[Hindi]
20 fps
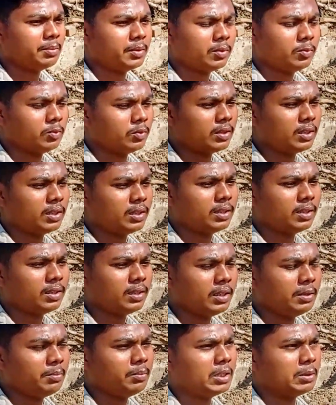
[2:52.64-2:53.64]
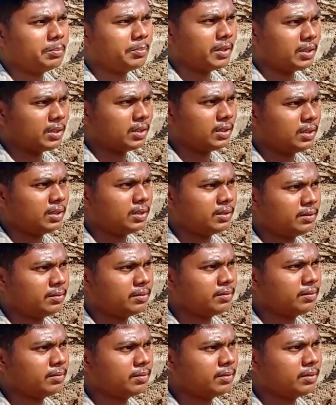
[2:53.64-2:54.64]
है पर उतना नहीं मिल पाता
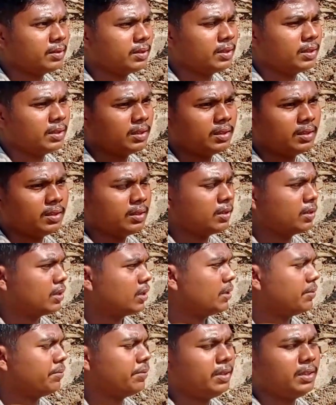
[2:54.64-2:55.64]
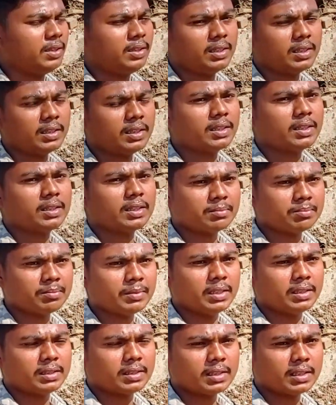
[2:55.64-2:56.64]
काफ़ी यानी कम
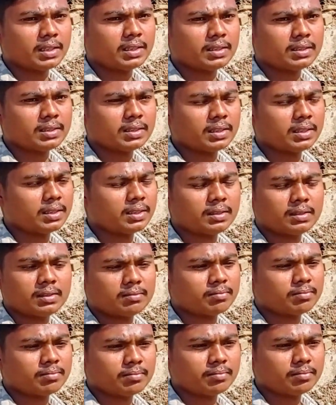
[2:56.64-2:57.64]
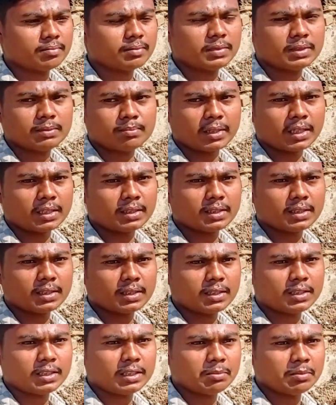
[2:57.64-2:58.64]
मिलता है इतना
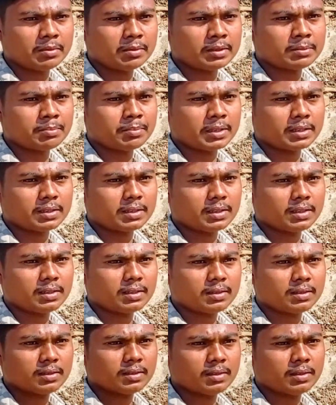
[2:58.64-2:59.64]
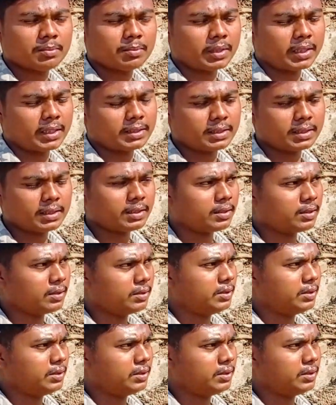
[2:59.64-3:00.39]
मेहनताना नहीं मिल पाता पर तो ऐसा